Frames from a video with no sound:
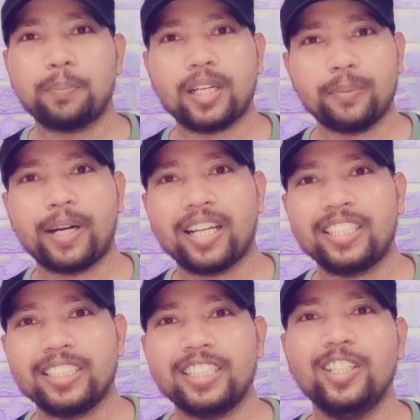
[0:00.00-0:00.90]
आप कब
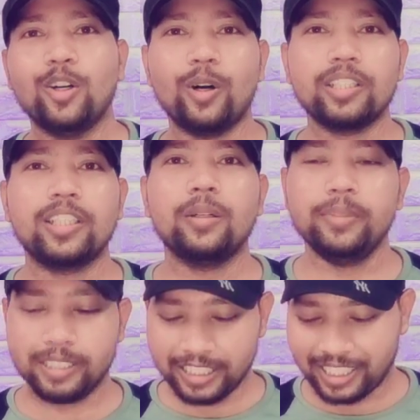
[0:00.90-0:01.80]
हारेंगे और
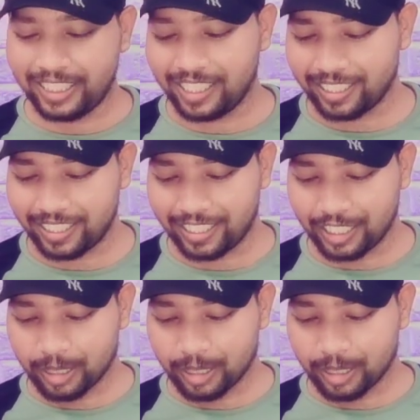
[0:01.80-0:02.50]
कब जीतेंगे